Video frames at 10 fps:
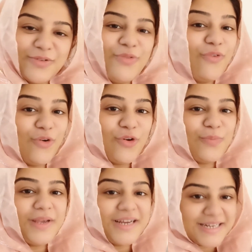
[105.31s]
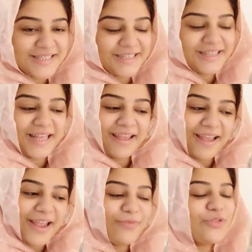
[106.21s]
वो लोग भी कर सकते
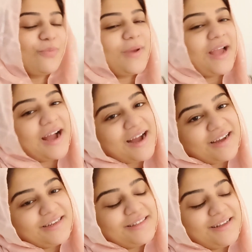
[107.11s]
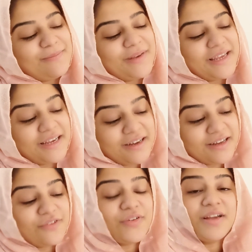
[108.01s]
हैं तो मैं आ गई थी अपने
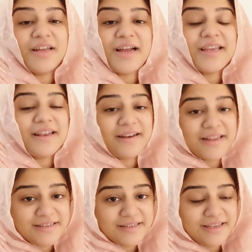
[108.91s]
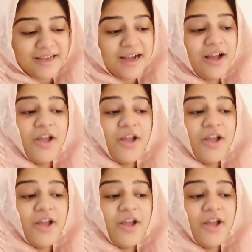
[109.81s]
घर फिर घर आके रेस्ट किया